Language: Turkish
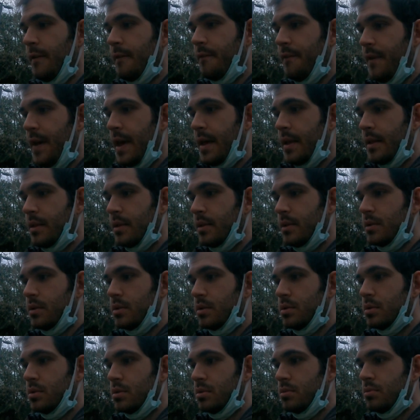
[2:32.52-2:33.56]
Ve
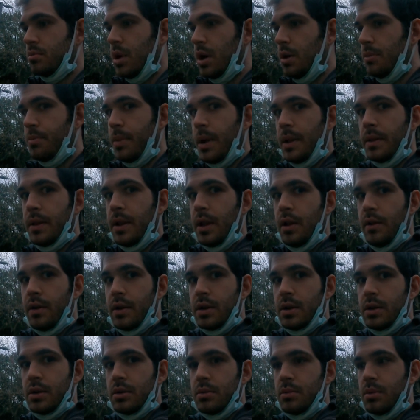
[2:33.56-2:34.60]
bak bende ne
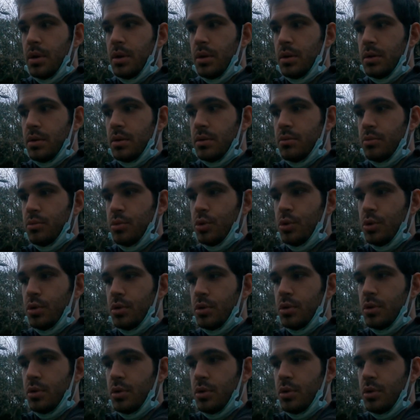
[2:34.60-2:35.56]
var? Bak bugün